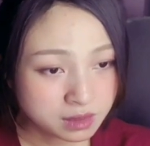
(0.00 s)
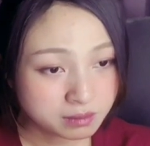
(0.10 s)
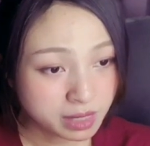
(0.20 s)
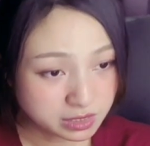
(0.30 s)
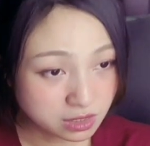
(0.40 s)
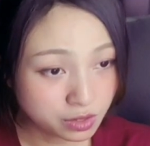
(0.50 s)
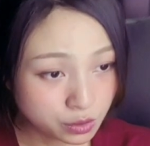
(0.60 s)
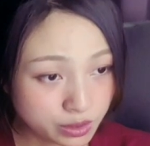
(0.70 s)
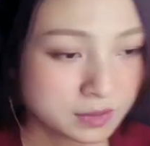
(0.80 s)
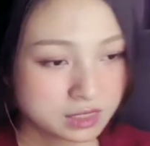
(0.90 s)
bây giờ ngươi
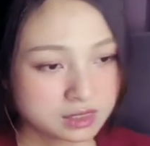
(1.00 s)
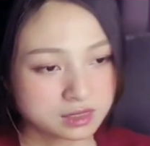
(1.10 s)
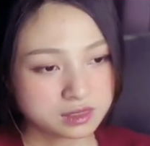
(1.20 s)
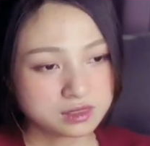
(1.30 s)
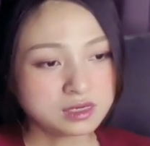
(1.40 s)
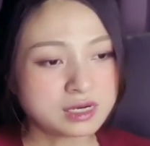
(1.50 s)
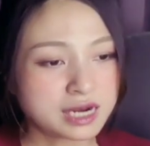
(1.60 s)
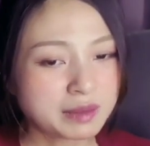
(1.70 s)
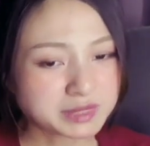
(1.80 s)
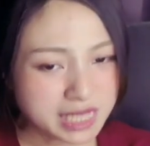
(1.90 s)
đuổi theo
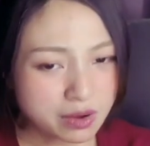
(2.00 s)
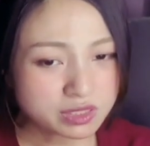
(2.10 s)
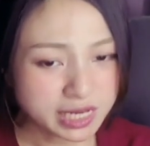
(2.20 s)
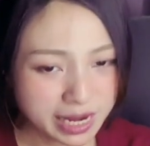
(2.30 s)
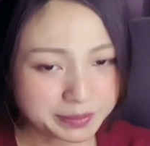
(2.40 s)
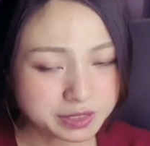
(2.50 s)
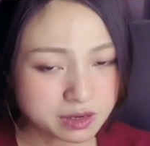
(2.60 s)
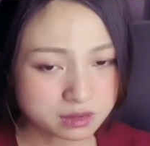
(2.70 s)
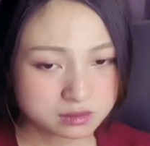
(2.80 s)
làm sao có thể làm được